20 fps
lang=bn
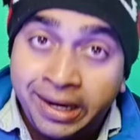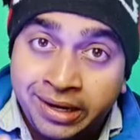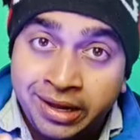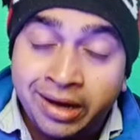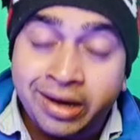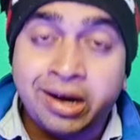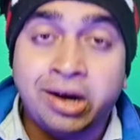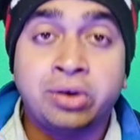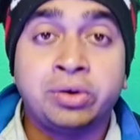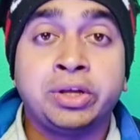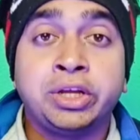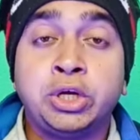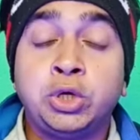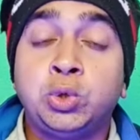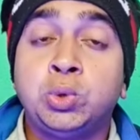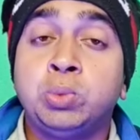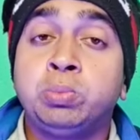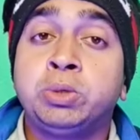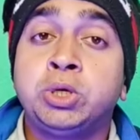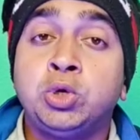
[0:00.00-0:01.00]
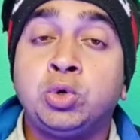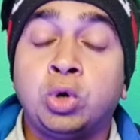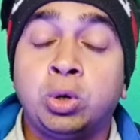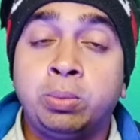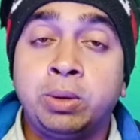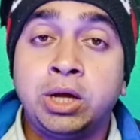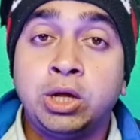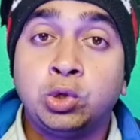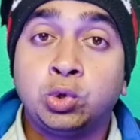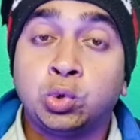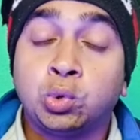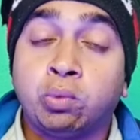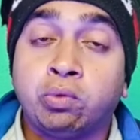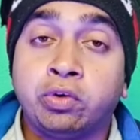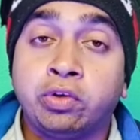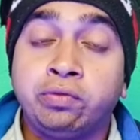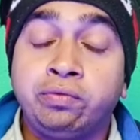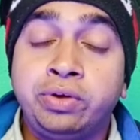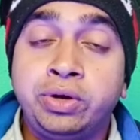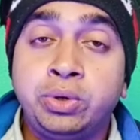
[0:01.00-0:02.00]
এটার কারণে ইউটিউব কী করবে তোমার
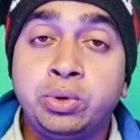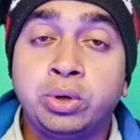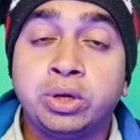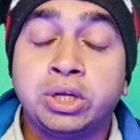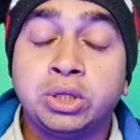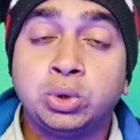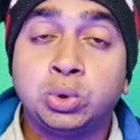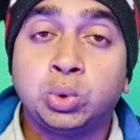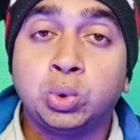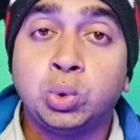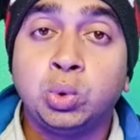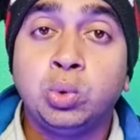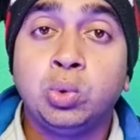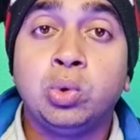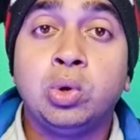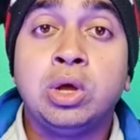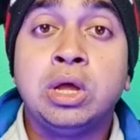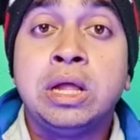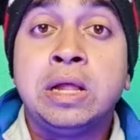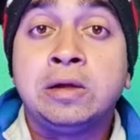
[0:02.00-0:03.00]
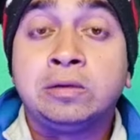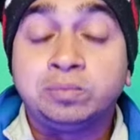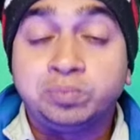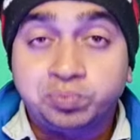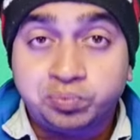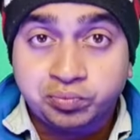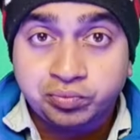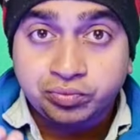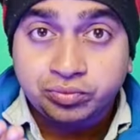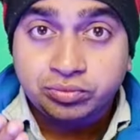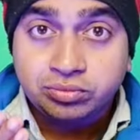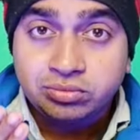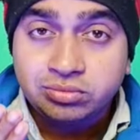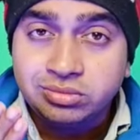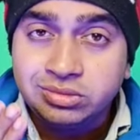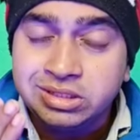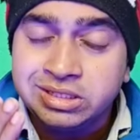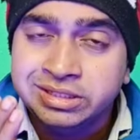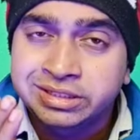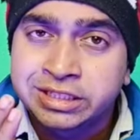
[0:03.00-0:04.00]
ওই ভিডিওর কিন্তু
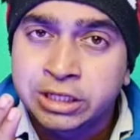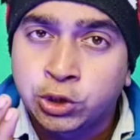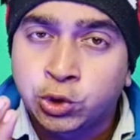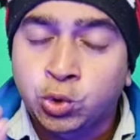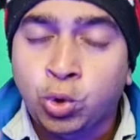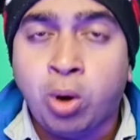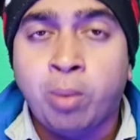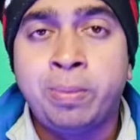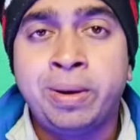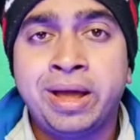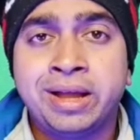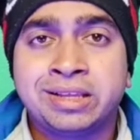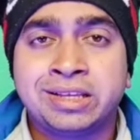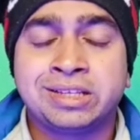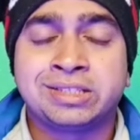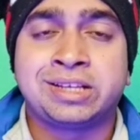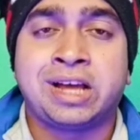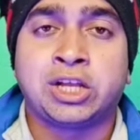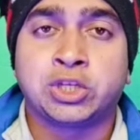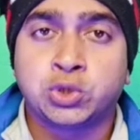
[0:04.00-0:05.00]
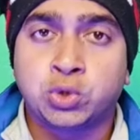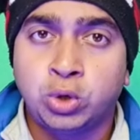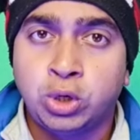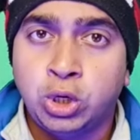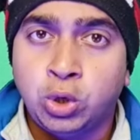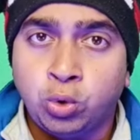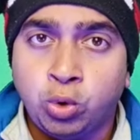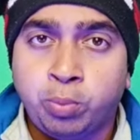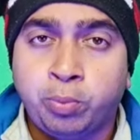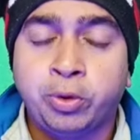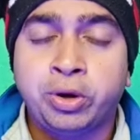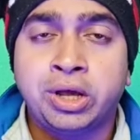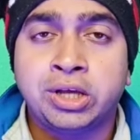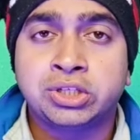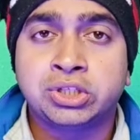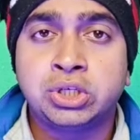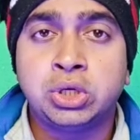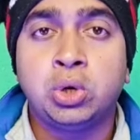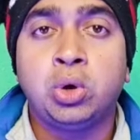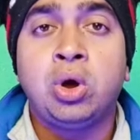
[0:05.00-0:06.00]
যে টপ র্যাঙ্কে সার্চ করলে ওপরে
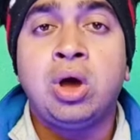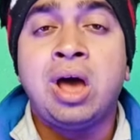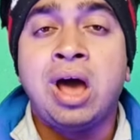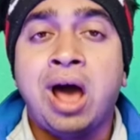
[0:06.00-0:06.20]
আসছিল